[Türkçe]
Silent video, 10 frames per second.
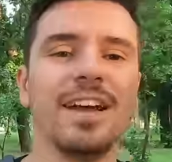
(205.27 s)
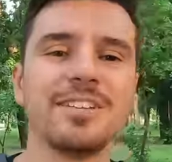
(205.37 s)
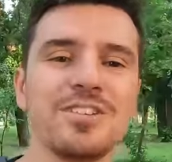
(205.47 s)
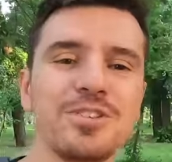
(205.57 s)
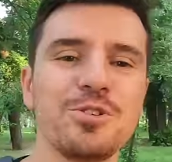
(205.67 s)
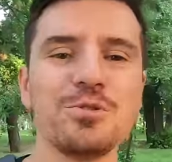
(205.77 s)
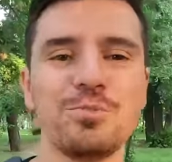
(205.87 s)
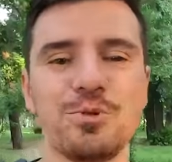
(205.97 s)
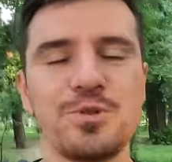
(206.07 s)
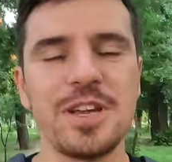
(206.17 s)
Yaklaşık 4,5
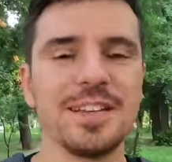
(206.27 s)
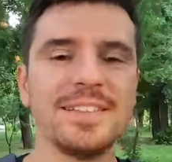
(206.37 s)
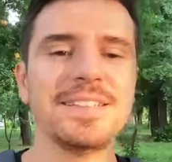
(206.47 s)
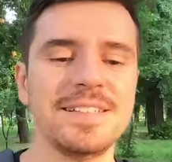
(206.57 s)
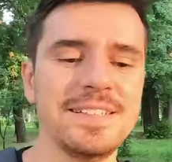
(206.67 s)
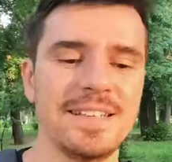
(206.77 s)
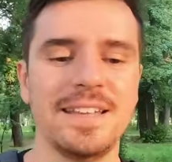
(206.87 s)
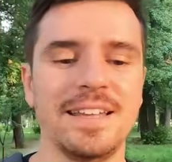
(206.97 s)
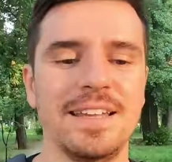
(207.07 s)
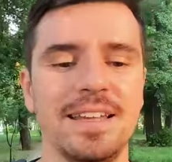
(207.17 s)
saattir
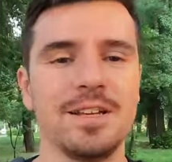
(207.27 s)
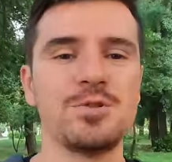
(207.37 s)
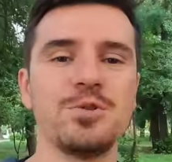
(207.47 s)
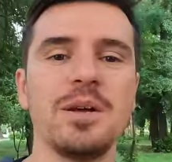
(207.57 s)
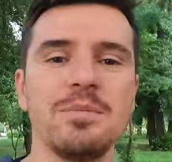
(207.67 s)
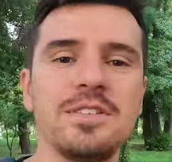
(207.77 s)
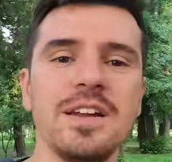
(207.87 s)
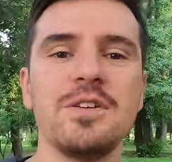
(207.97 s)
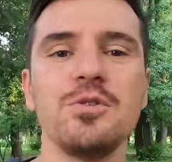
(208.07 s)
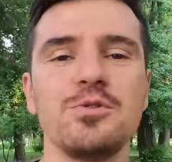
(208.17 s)
e, süren bir
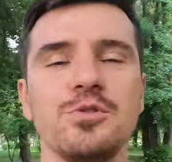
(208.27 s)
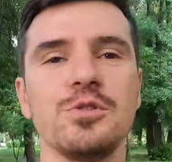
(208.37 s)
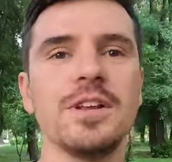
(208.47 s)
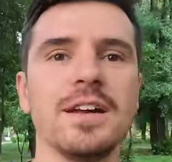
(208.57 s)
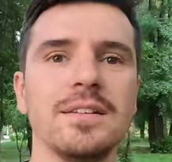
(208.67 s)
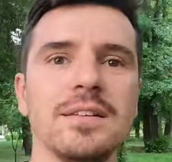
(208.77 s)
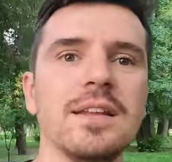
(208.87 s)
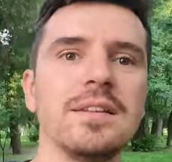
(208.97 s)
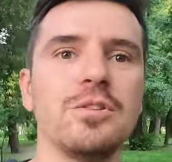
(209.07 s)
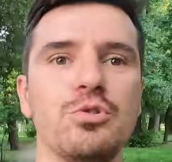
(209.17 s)
tren yolculuğunun
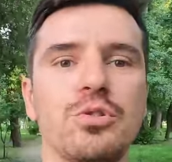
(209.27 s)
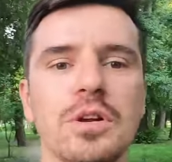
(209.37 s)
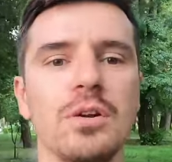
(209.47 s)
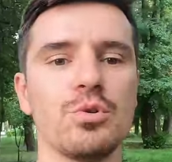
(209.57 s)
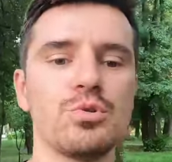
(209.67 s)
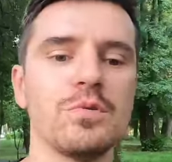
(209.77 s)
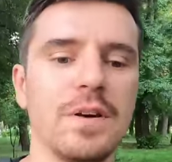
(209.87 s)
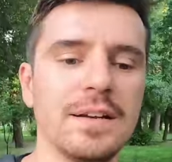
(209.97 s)
ardından şükürler olsun